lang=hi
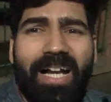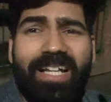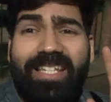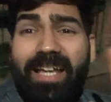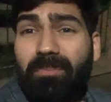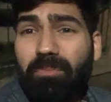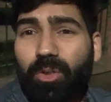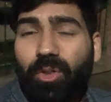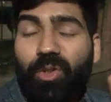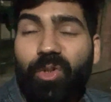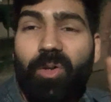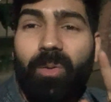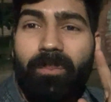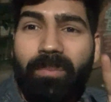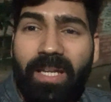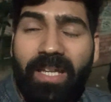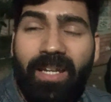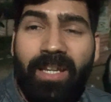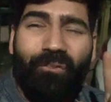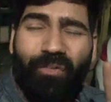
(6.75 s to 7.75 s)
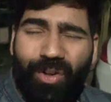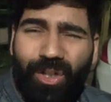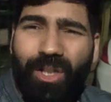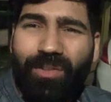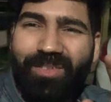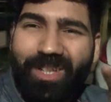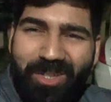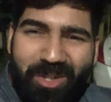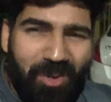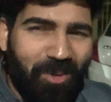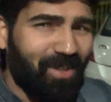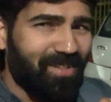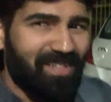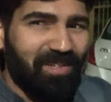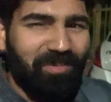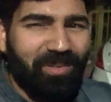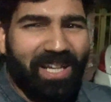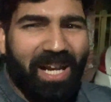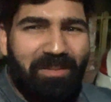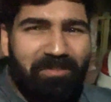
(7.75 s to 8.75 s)
आज आप लोगों को मेरे वन ऑफ द छोटे
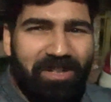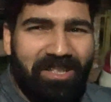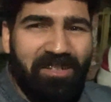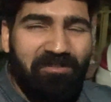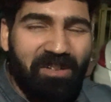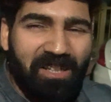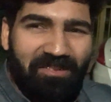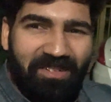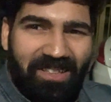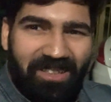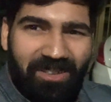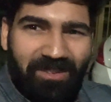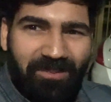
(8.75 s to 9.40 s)
सब्सक्राइबर से मिलवाता